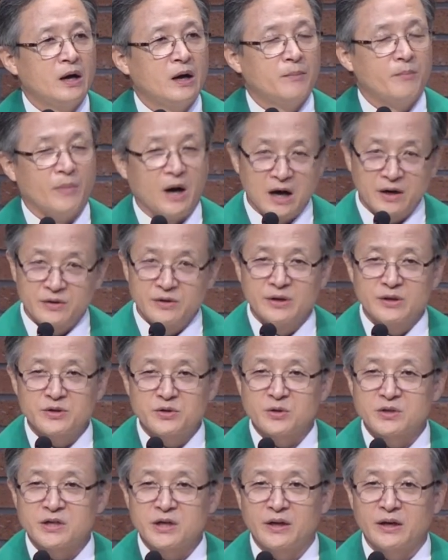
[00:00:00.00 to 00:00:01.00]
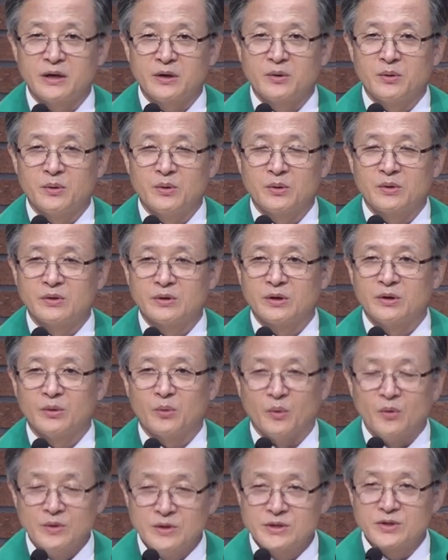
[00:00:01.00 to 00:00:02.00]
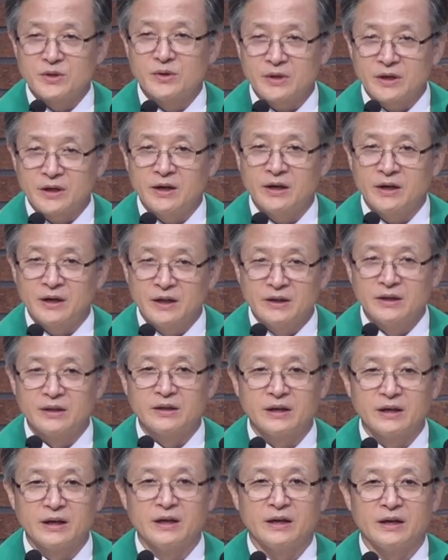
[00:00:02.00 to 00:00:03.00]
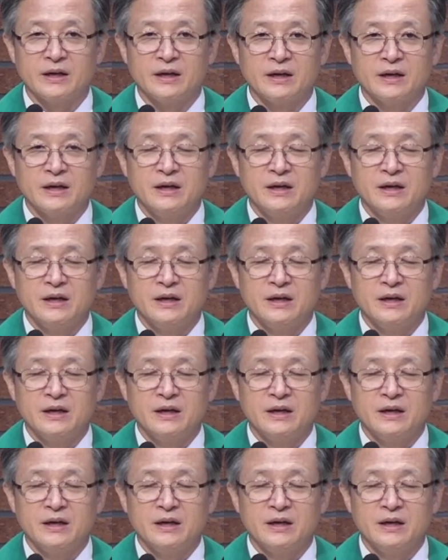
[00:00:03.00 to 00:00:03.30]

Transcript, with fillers: 마귀를 쫓아내고 그를 온전케 했는데